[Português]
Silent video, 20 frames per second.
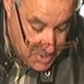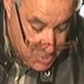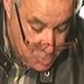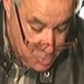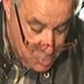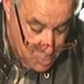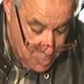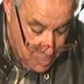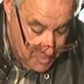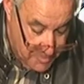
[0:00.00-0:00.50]

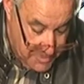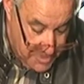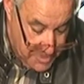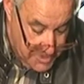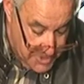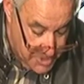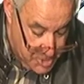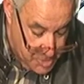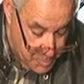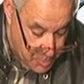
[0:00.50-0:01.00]
somou
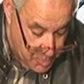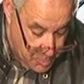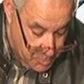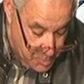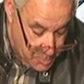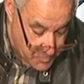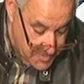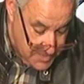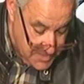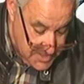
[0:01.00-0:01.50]
23
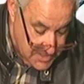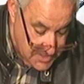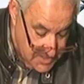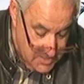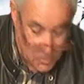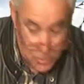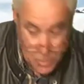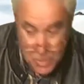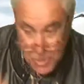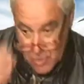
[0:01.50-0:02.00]
pontos, o Varzim
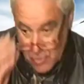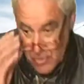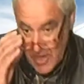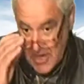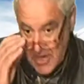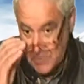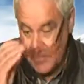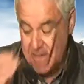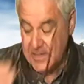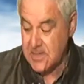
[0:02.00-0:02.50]
dois
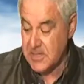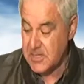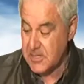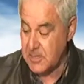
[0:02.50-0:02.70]
lugares mais